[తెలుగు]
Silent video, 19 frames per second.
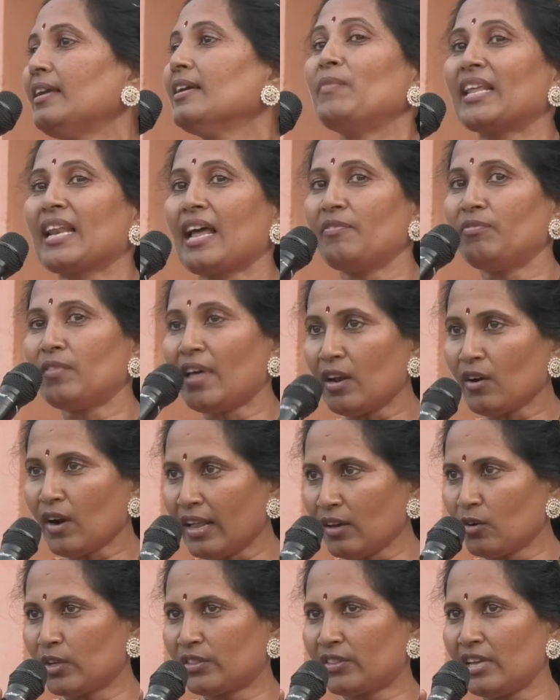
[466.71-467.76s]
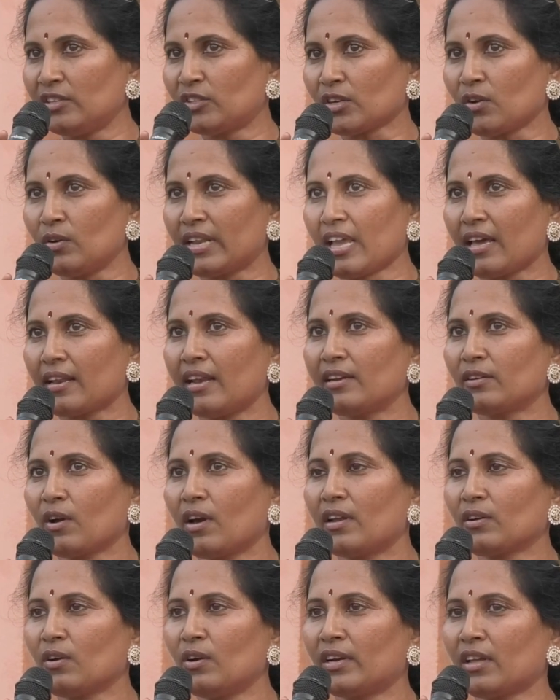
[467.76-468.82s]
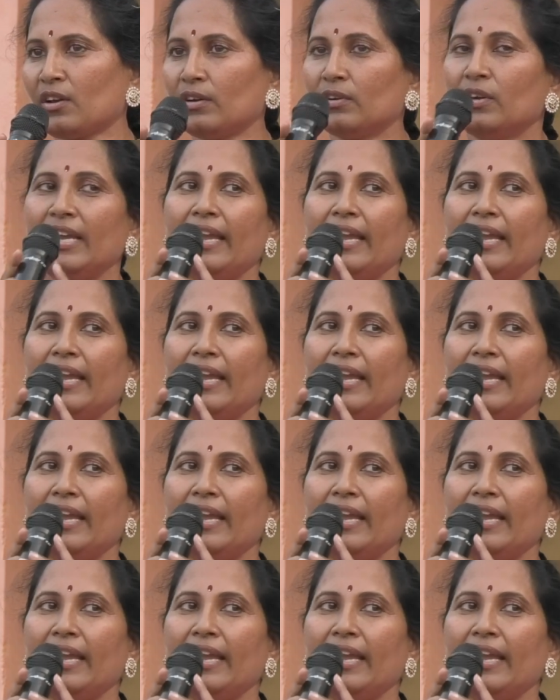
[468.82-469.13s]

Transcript: మీరందరూ కూడా గుర్తించుకుంటారని కోరుకుంటూ